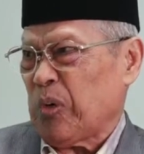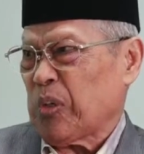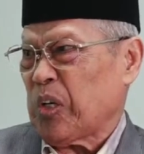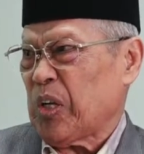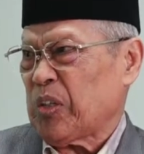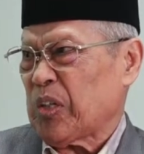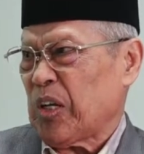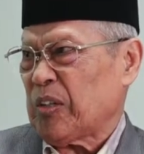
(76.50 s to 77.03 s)
มา
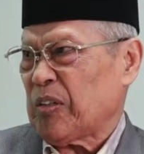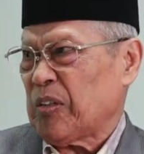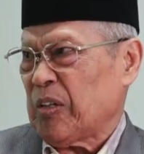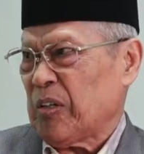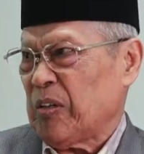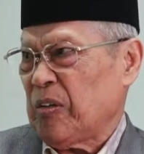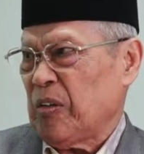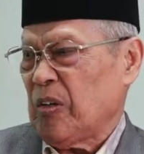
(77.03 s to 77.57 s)
เย็นจัด
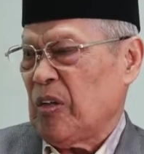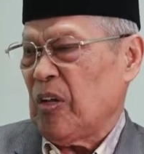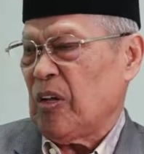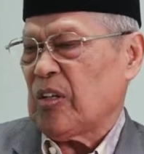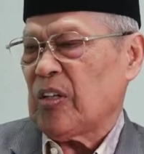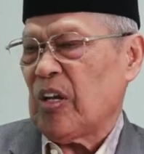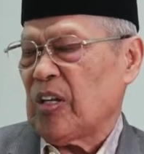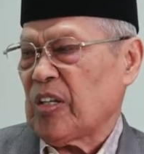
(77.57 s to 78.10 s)

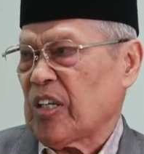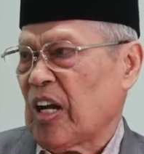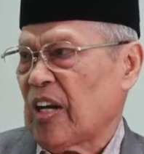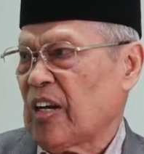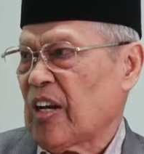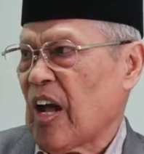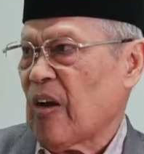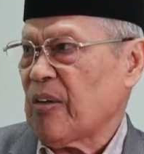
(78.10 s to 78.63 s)
เย็นจั
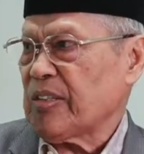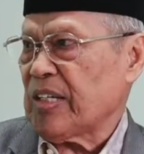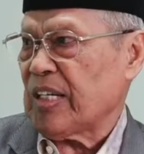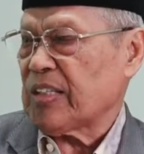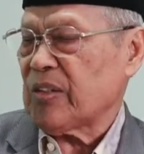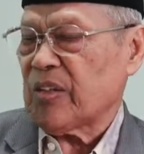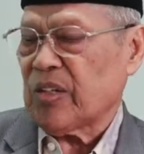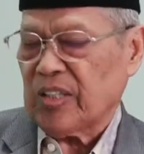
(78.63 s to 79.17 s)
ดหนาวจั
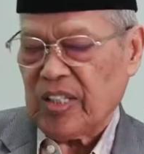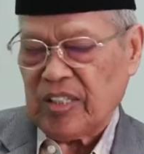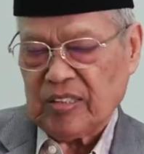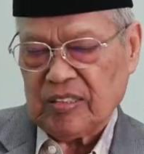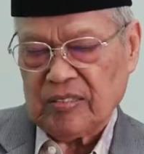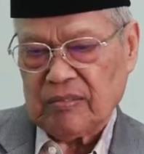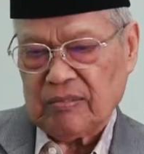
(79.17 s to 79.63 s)
ดจนกระทั่ง